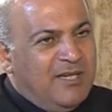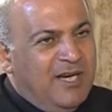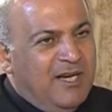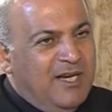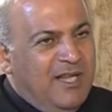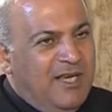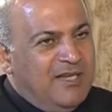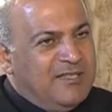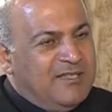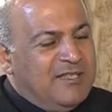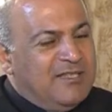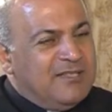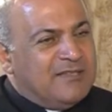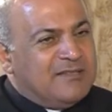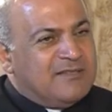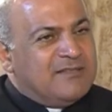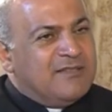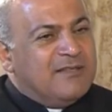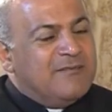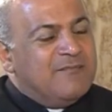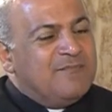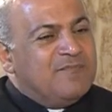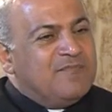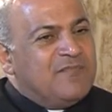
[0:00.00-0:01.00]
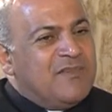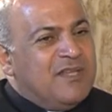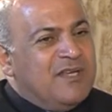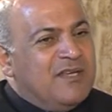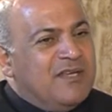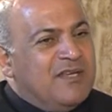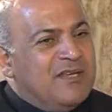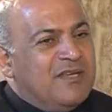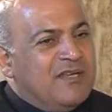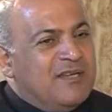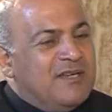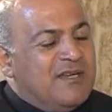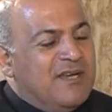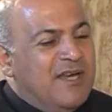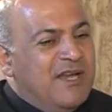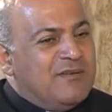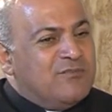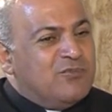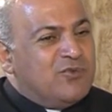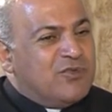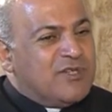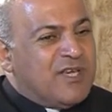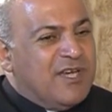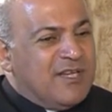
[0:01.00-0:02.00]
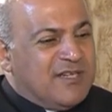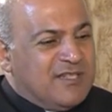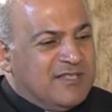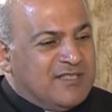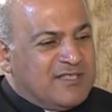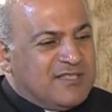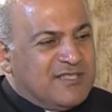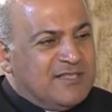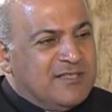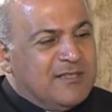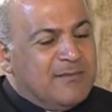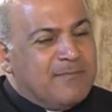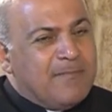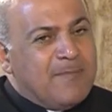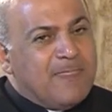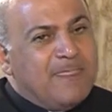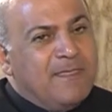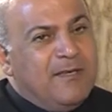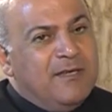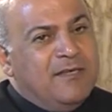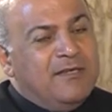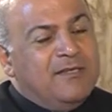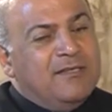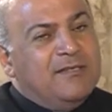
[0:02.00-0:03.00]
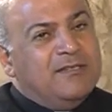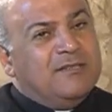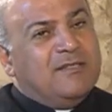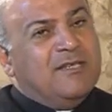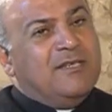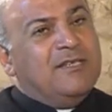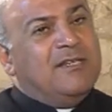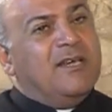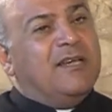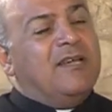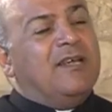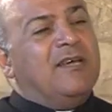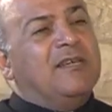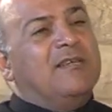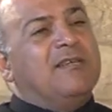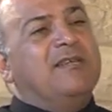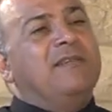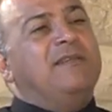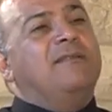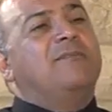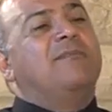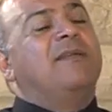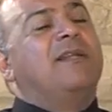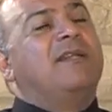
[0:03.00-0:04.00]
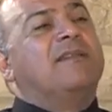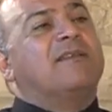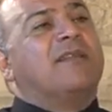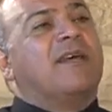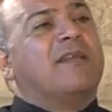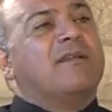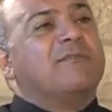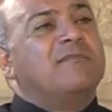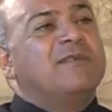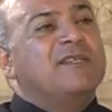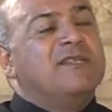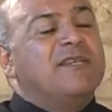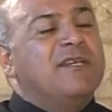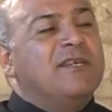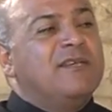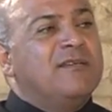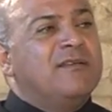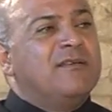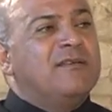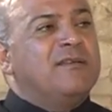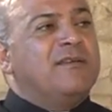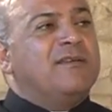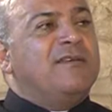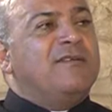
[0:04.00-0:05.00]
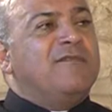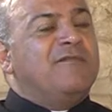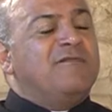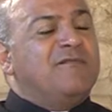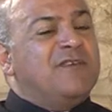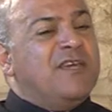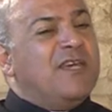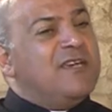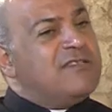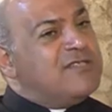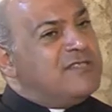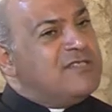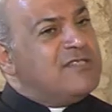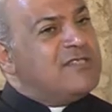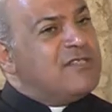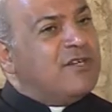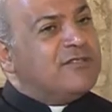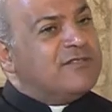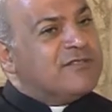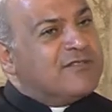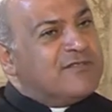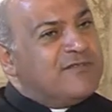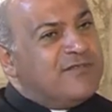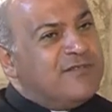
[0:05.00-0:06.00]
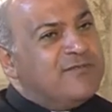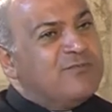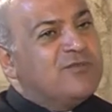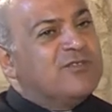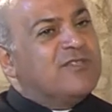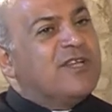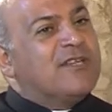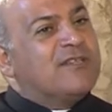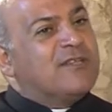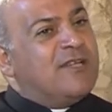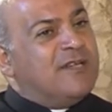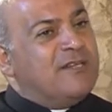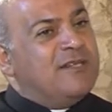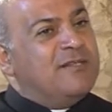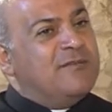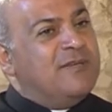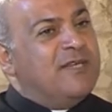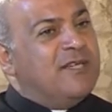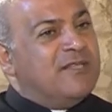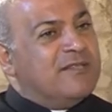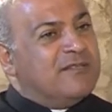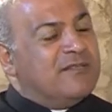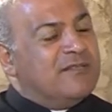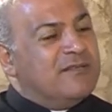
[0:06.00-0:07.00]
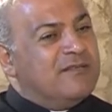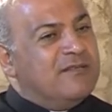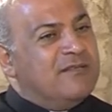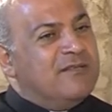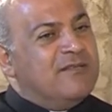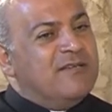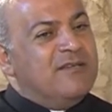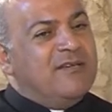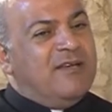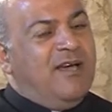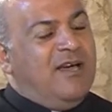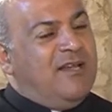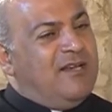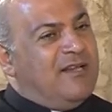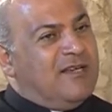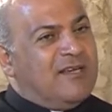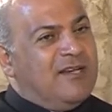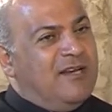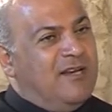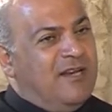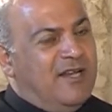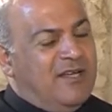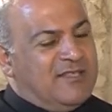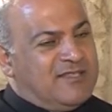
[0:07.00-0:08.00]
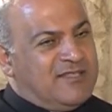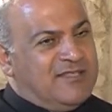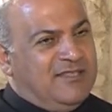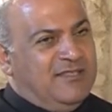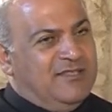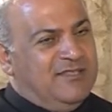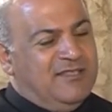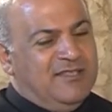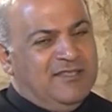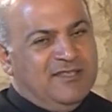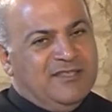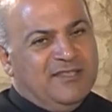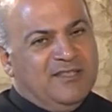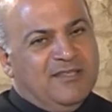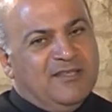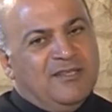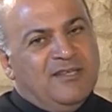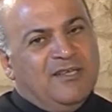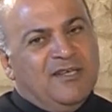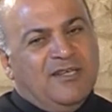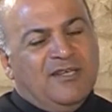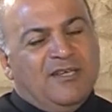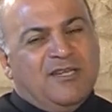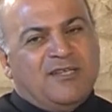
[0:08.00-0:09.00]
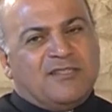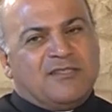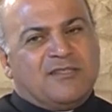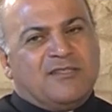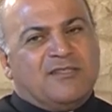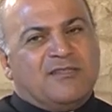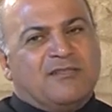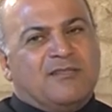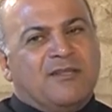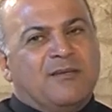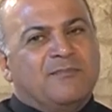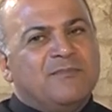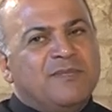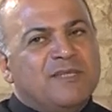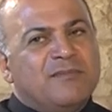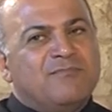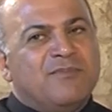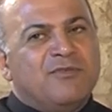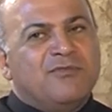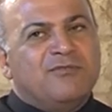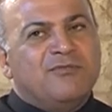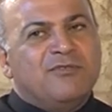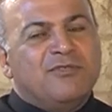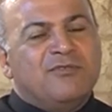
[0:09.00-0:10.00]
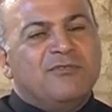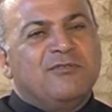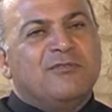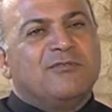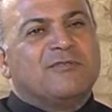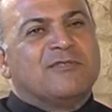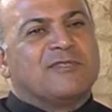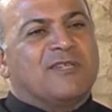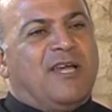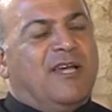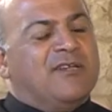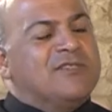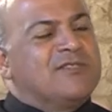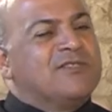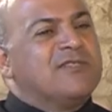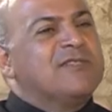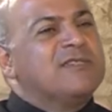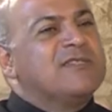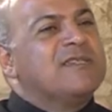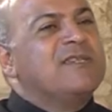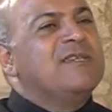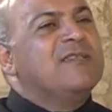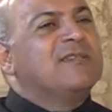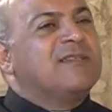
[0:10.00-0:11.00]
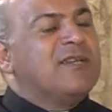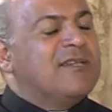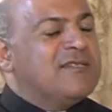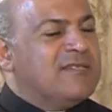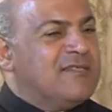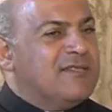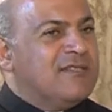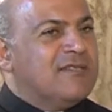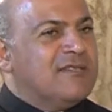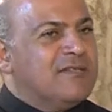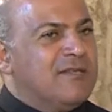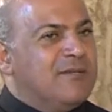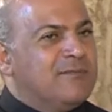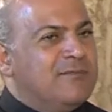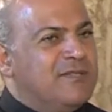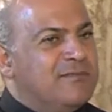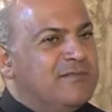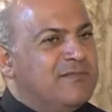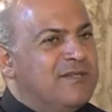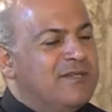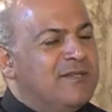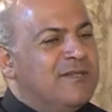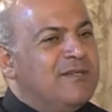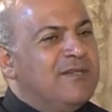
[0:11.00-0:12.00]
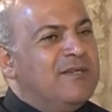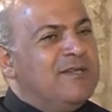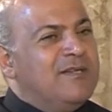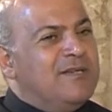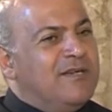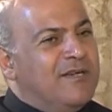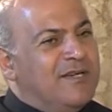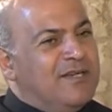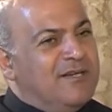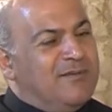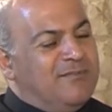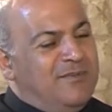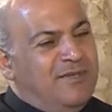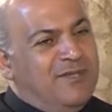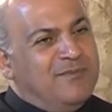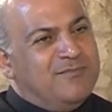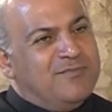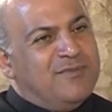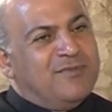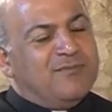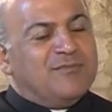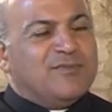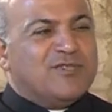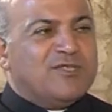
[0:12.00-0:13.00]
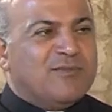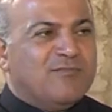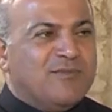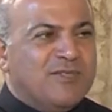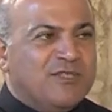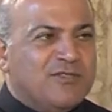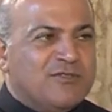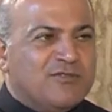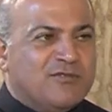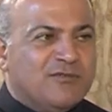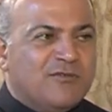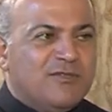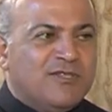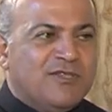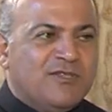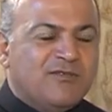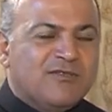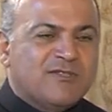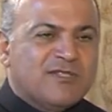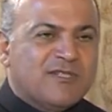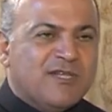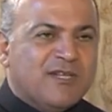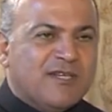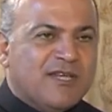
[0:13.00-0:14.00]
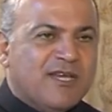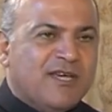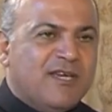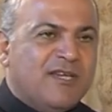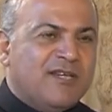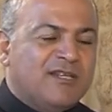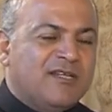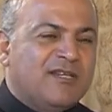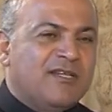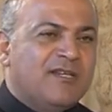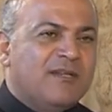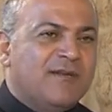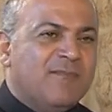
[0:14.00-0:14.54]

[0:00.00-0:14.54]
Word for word: للحياة آه، المكرسة ثانيا أكيد بالتربية في اكزيجونس في متطلبات على كل الأصعدة يعني ليش الطبيب بده يدرس عشر سنين تيصير طبيب انا بحب مش بديش اقول يدرس الكاهن